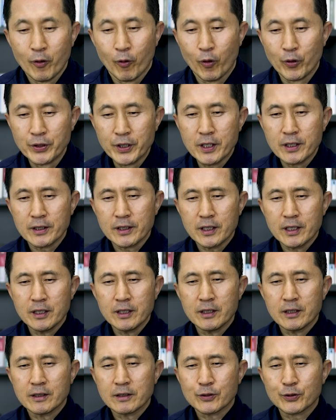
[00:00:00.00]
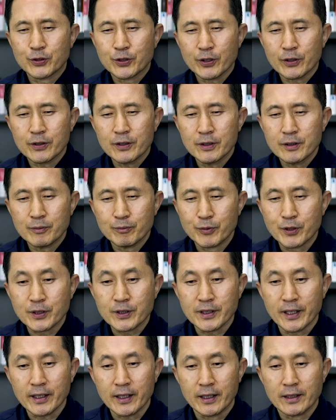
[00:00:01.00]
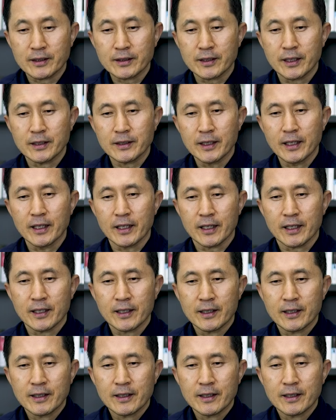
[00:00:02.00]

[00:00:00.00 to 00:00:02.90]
오늘 이 구절을 묵상할 때에